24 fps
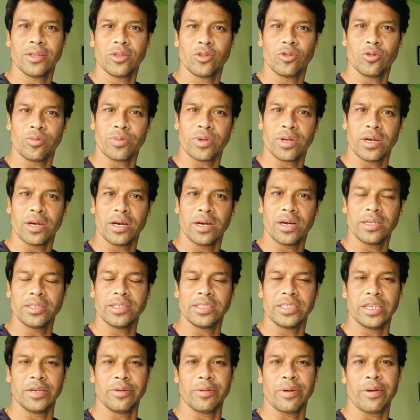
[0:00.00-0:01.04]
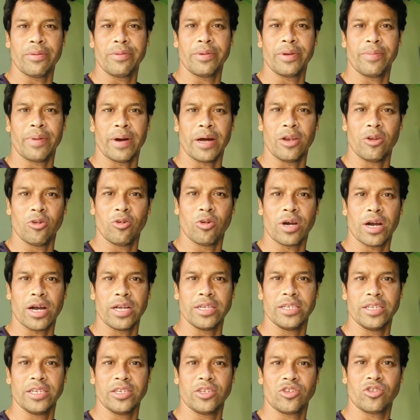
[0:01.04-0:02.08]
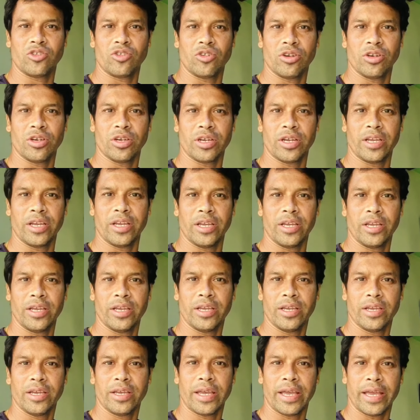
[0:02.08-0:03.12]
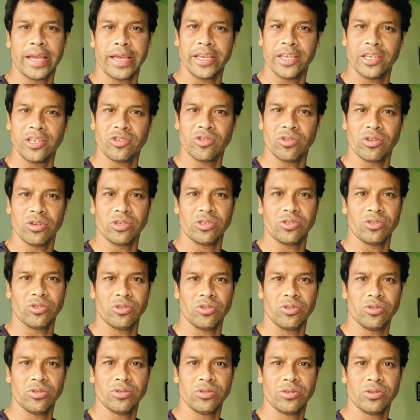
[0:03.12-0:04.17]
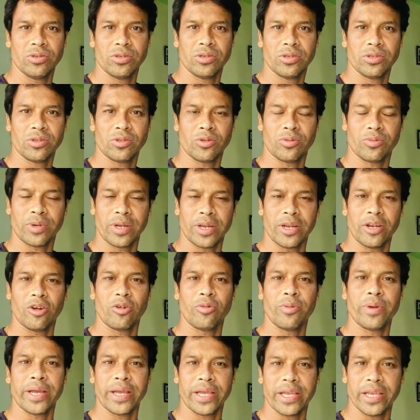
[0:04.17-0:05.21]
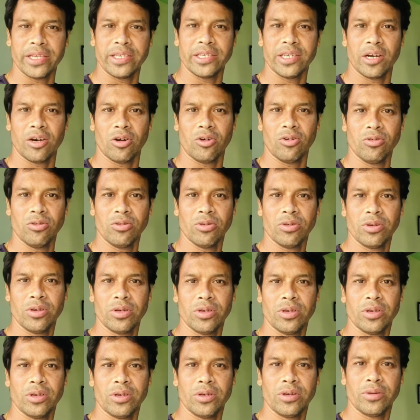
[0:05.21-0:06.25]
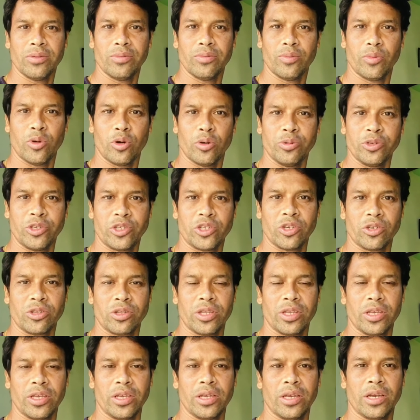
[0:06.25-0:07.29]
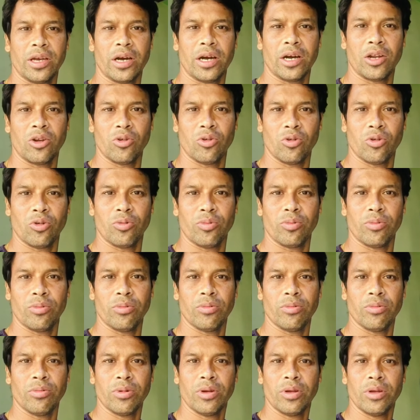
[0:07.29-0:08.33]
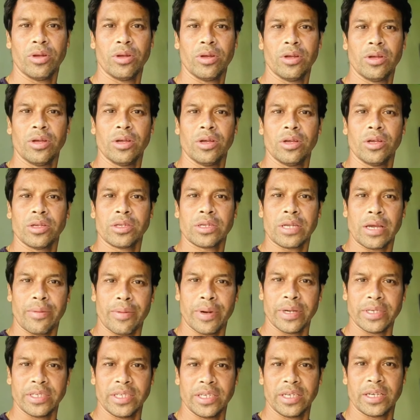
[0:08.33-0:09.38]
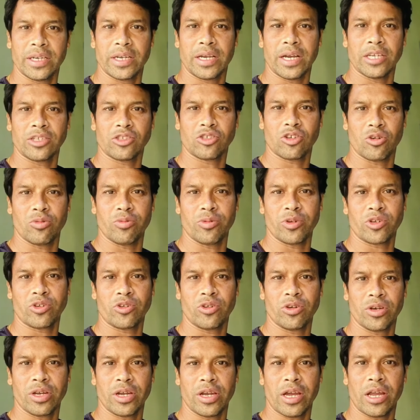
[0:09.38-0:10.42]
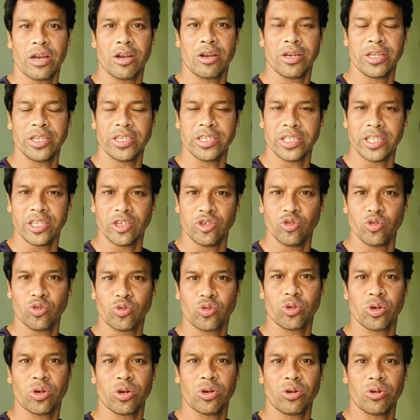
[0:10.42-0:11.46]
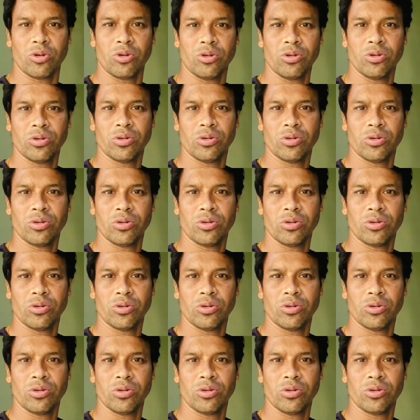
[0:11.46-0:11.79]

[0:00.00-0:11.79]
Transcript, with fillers: তোমরা যেভাবে ভালো কাজের সঙ্গে এগিয়ে চলেছ তোমরা এরকম এগিয়ে যাও ভবিষ্যতে আরও সামাজিক কাজকর্মের সঙ্গে আরও নিজেদের যুক্ত করো